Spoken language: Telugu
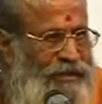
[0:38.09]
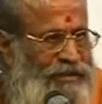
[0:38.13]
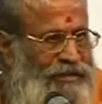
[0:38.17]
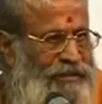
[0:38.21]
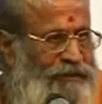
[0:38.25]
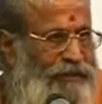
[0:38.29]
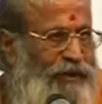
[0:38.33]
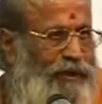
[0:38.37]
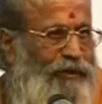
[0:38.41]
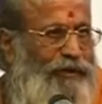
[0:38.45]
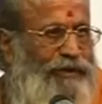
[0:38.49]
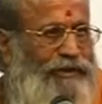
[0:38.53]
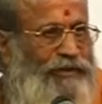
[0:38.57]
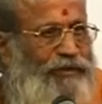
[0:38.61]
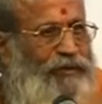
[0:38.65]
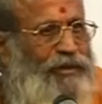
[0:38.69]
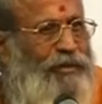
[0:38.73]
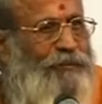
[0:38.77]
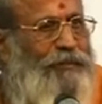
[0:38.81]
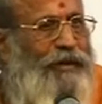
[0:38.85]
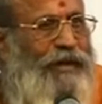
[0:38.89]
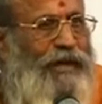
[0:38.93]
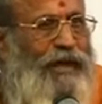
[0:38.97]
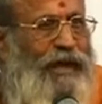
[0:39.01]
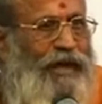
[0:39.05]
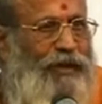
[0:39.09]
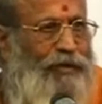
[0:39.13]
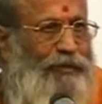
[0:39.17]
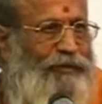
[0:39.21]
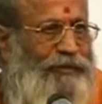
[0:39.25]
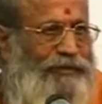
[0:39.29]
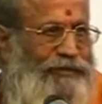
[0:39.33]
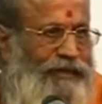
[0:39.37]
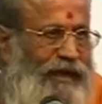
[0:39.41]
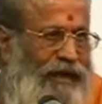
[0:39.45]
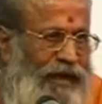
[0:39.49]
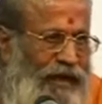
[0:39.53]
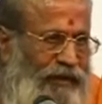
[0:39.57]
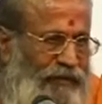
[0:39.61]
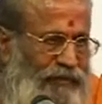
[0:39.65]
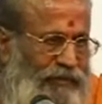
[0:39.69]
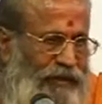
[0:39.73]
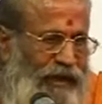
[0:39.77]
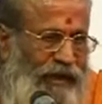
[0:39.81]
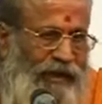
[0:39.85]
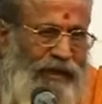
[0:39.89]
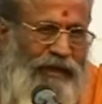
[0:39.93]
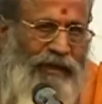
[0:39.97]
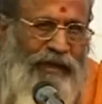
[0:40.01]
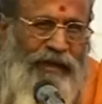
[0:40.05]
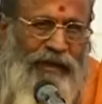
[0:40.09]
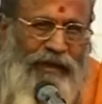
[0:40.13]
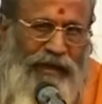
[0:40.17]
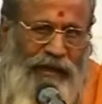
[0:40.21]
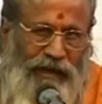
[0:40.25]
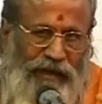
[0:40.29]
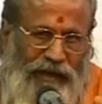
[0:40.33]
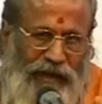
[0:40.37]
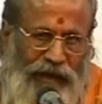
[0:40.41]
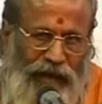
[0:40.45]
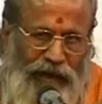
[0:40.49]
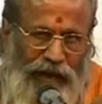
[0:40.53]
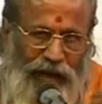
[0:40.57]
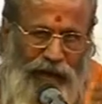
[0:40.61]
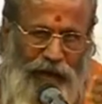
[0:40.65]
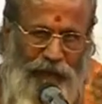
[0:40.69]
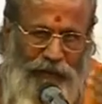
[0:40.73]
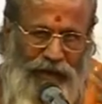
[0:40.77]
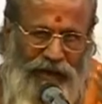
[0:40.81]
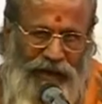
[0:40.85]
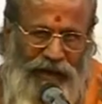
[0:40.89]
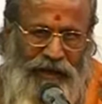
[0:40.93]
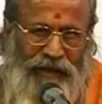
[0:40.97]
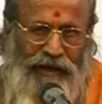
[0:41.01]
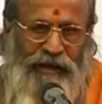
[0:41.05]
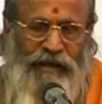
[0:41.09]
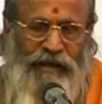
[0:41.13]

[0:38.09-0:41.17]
చివరికి వచ్చే వరకు పదహారు ఉపచారాలు ఉంటాయి ఇంకా నలభై